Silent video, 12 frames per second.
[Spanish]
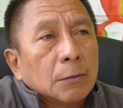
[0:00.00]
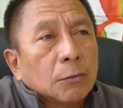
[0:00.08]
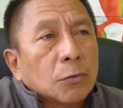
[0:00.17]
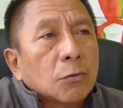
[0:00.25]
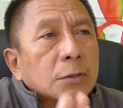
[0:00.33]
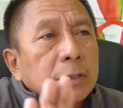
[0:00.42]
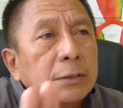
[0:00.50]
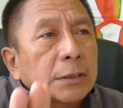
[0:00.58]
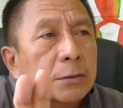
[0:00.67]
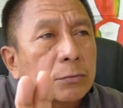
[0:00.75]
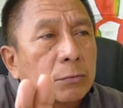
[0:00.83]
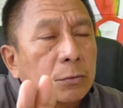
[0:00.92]
Conquista
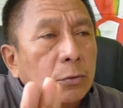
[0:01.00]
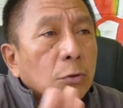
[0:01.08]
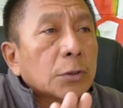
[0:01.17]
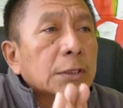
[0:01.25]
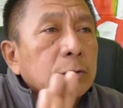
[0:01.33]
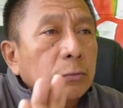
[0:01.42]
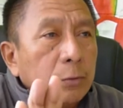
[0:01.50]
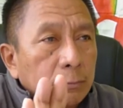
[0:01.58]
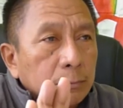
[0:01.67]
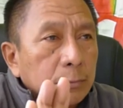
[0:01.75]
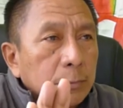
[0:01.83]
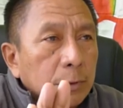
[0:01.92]
del Sur, CODESUR,
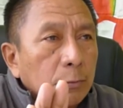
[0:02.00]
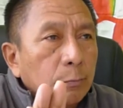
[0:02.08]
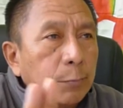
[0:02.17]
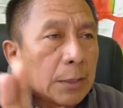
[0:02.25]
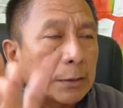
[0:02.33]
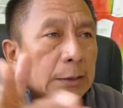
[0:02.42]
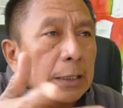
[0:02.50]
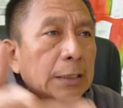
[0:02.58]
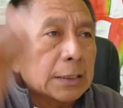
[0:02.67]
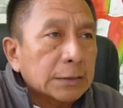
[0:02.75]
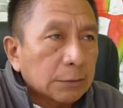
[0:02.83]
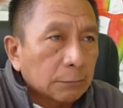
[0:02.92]
un plan de la
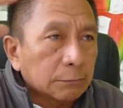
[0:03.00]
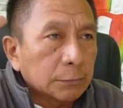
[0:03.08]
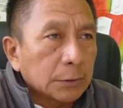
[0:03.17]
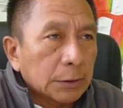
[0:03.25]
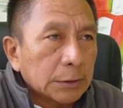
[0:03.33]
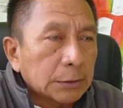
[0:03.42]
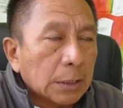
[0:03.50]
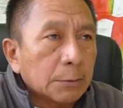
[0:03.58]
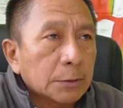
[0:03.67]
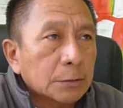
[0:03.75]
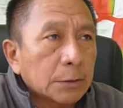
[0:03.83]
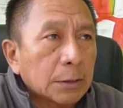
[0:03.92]
nación del Estado
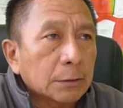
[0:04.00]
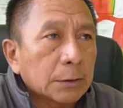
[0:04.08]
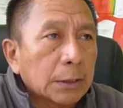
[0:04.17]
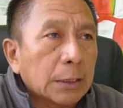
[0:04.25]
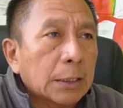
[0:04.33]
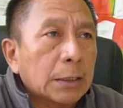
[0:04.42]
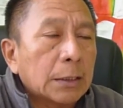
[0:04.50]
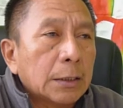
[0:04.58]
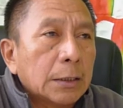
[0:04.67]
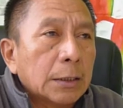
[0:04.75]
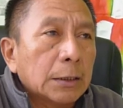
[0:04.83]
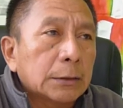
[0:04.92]
venezolano, que era
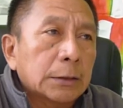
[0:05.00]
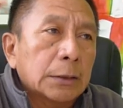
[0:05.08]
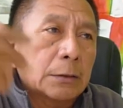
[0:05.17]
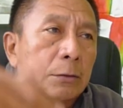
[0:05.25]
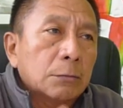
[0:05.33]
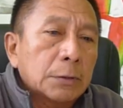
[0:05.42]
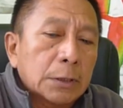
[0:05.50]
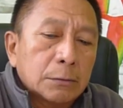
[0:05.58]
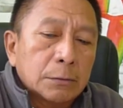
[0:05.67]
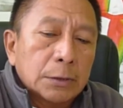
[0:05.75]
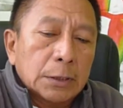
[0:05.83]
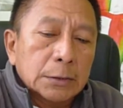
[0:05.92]
entre el
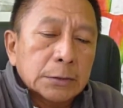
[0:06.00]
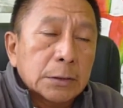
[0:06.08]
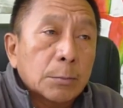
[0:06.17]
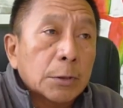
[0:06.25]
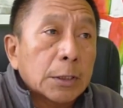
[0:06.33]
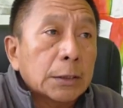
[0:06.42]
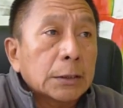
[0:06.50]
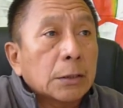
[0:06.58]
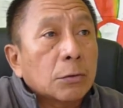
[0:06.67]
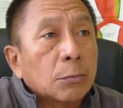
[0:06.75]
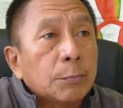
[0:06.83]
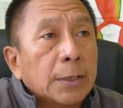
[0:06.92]
gobierno de Acción Democrática y
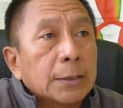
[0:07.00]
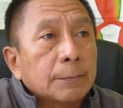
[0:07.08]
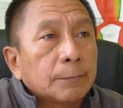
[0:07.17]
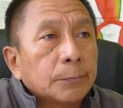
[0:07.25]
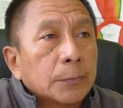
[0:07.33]
COPEI.